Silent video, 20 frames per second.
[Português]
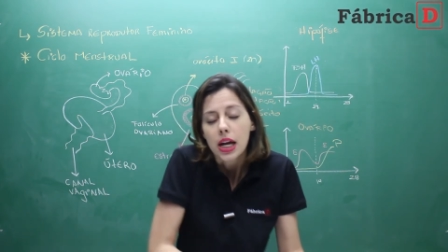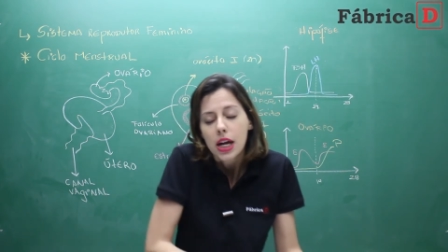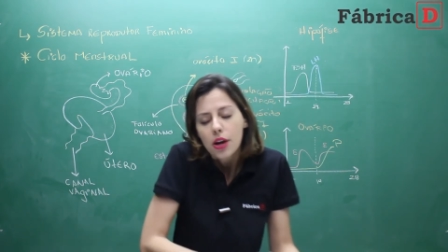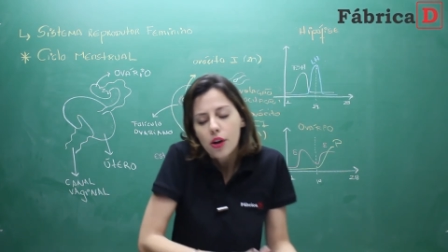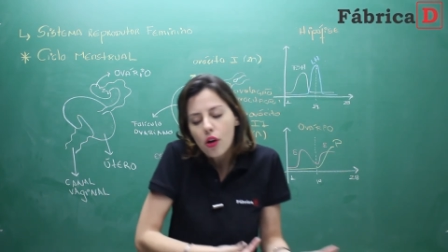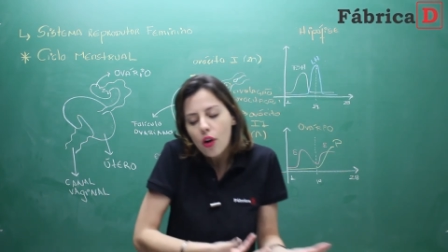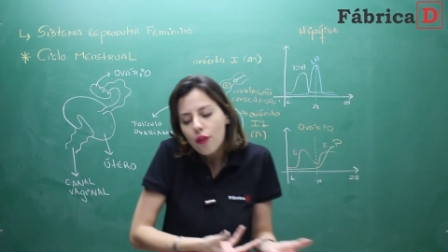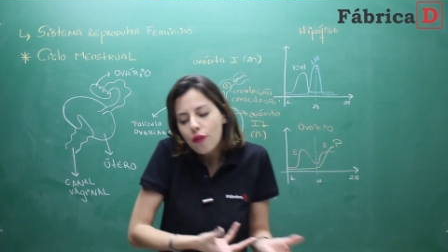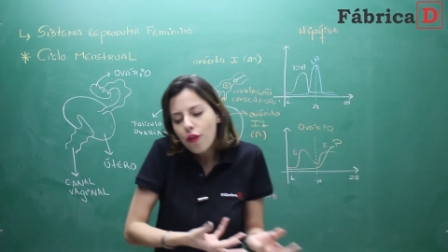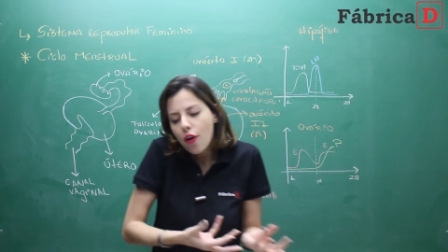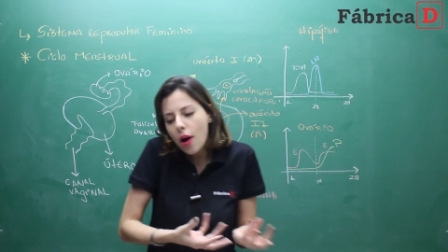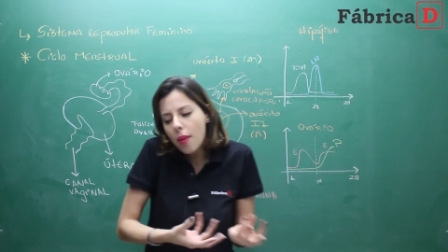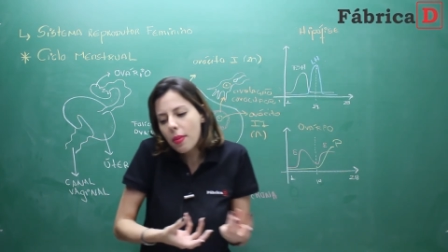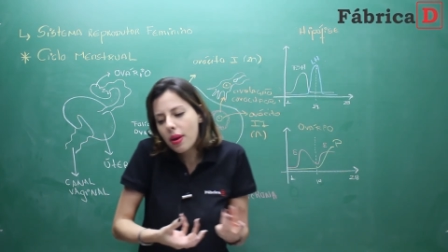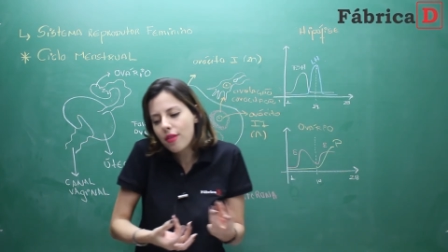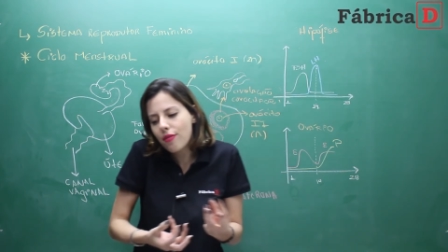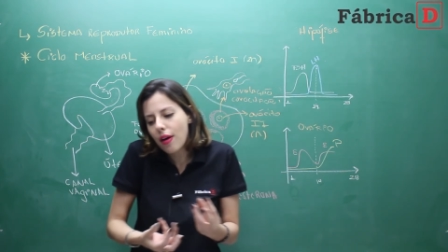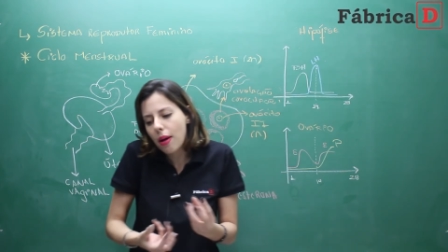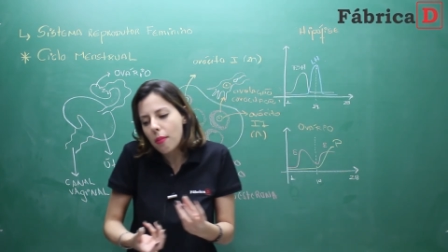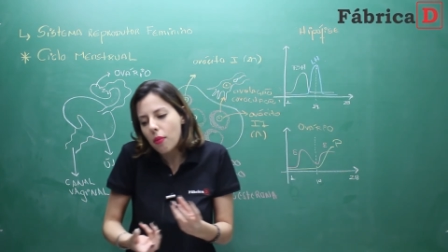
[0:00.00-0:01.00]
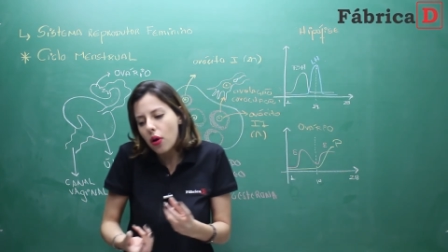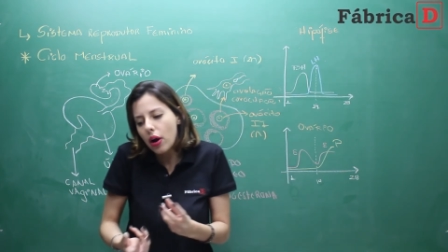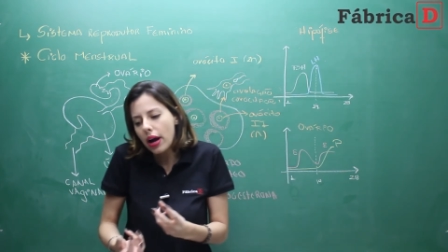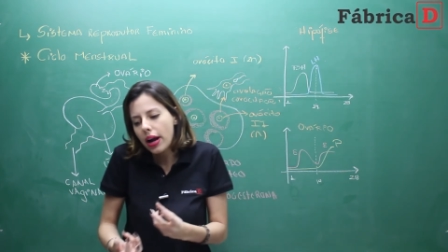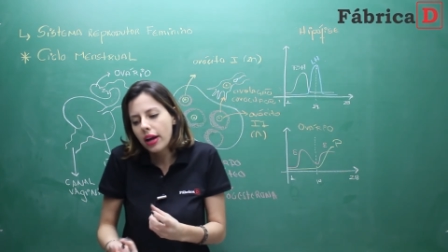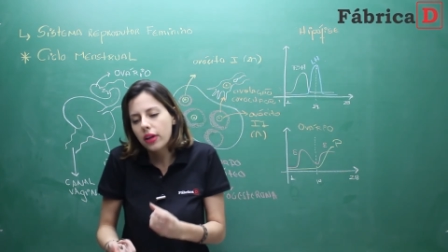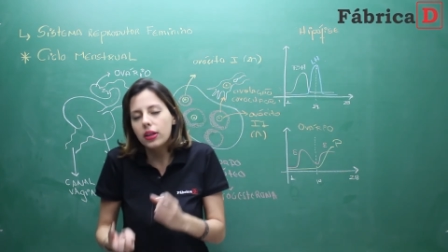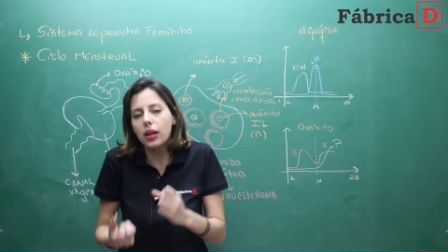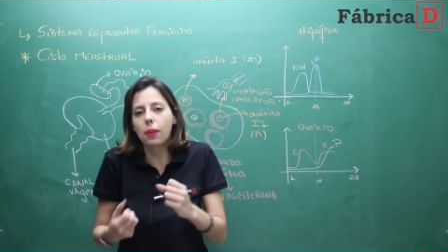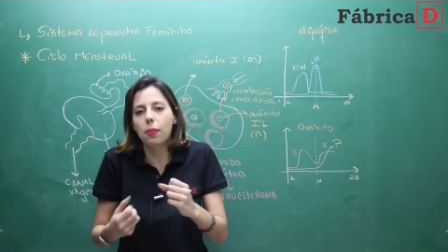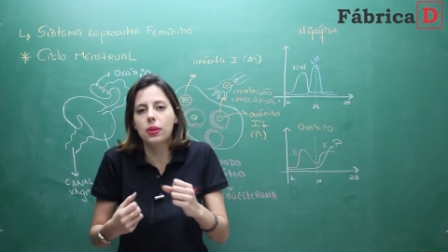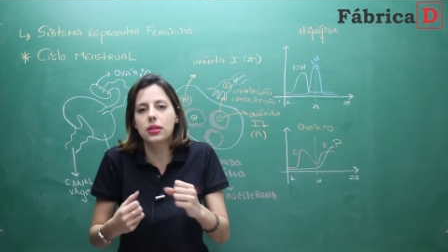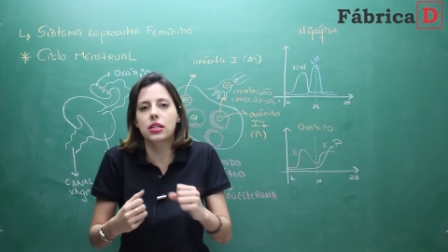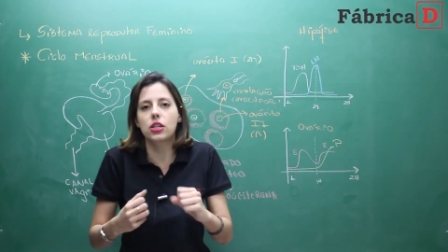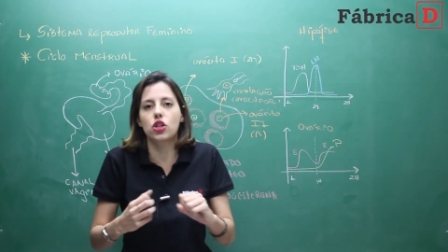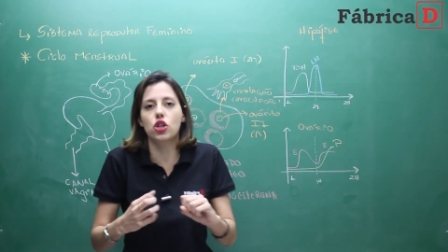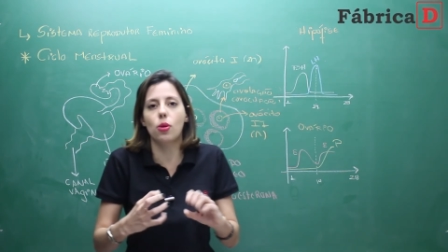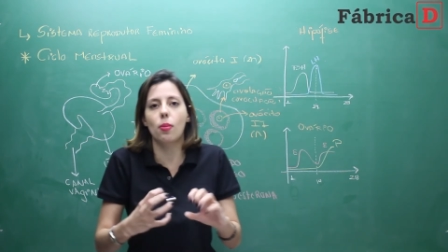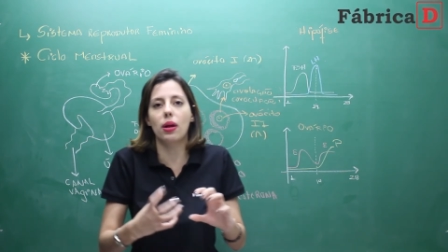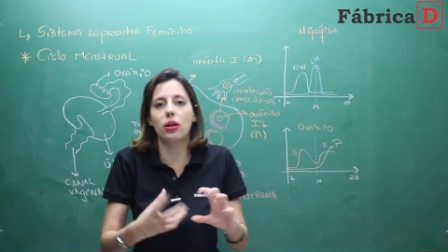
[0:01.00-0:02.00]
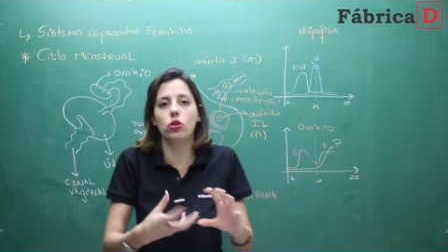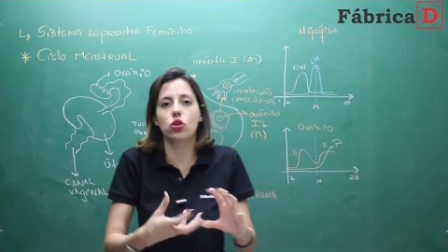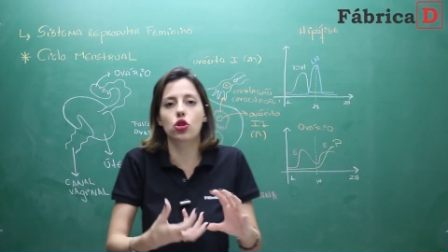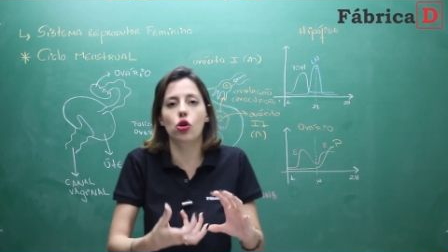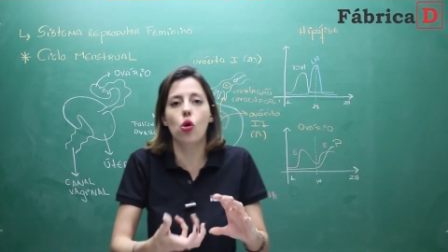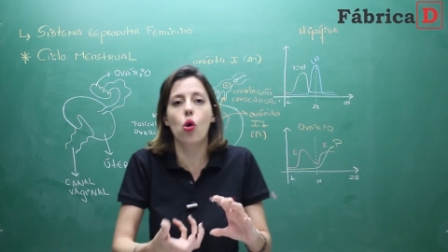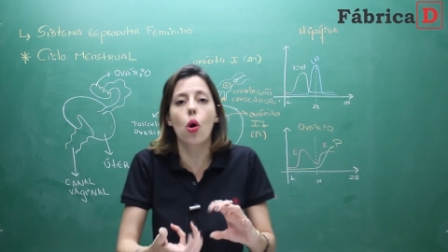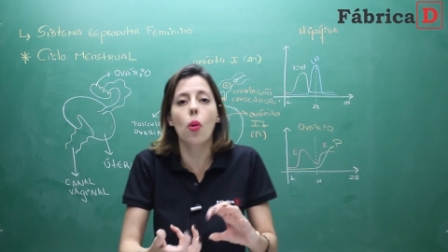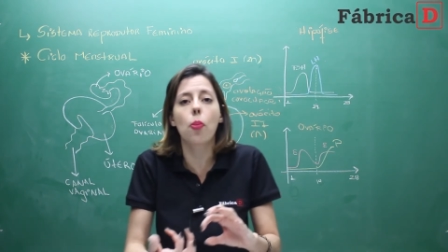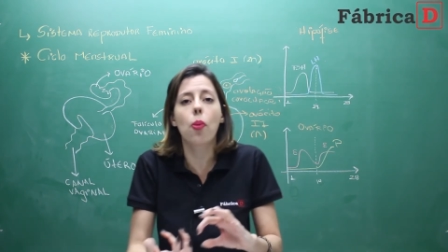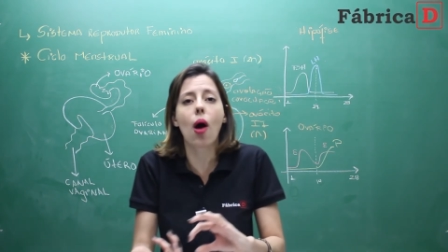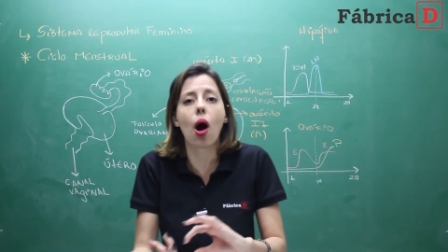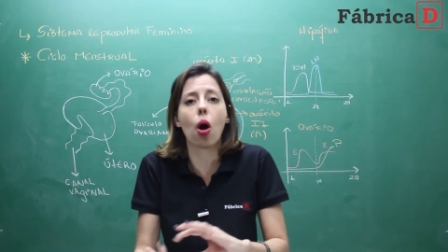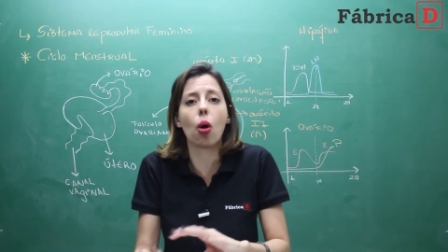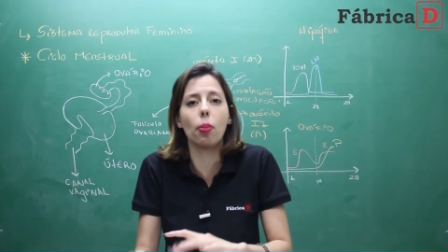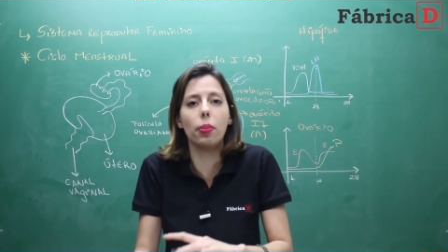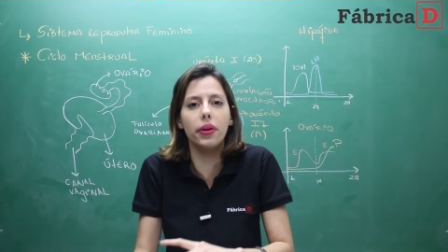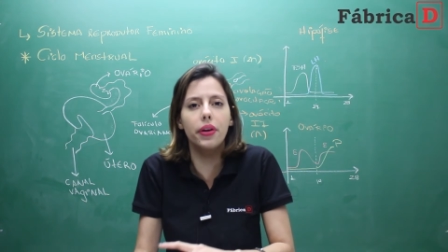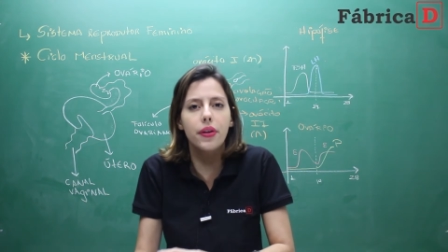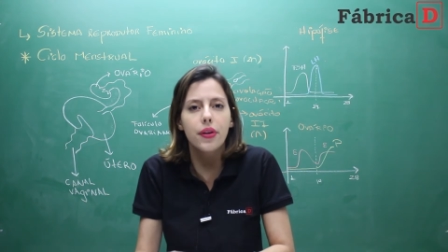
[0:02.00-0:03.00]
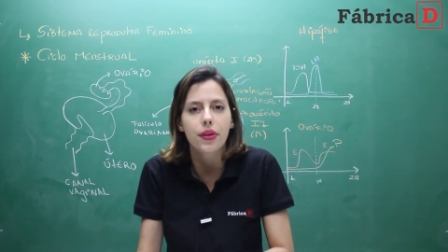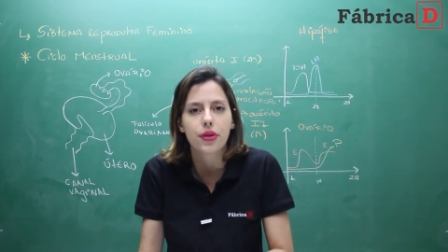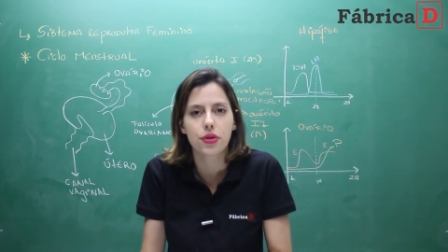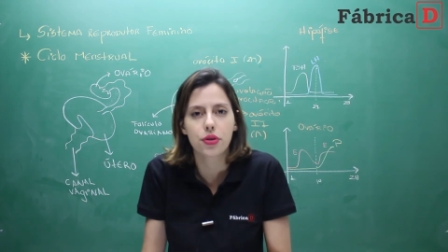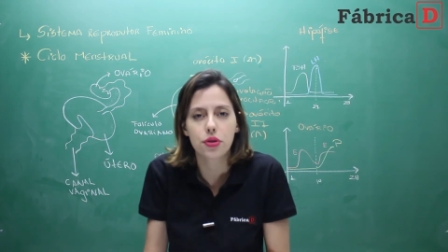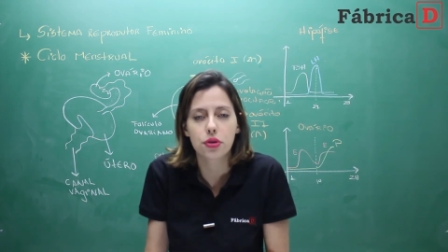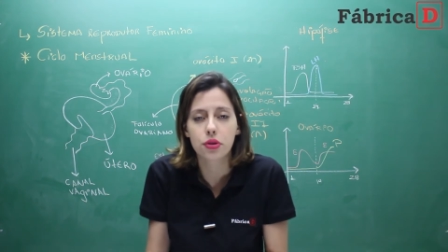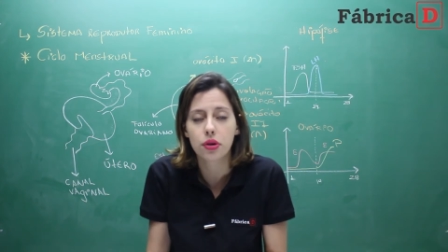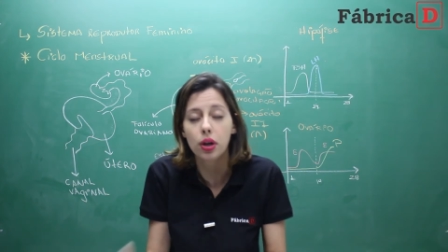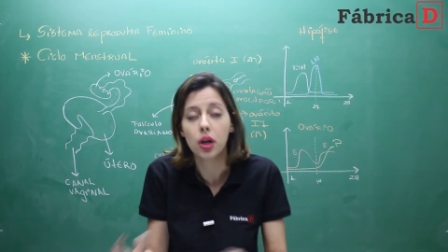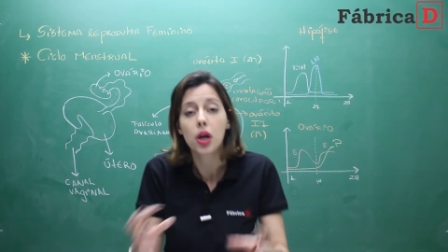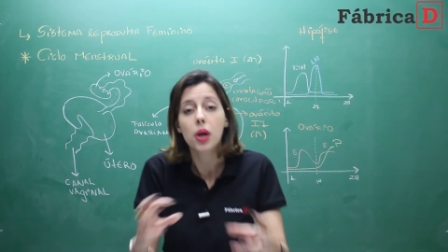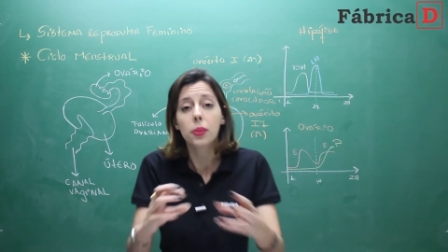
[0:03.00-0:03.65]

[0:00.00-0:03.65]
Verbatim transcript: e conforme ele vai morrendo, ele pode ser chamado de corpo albicans,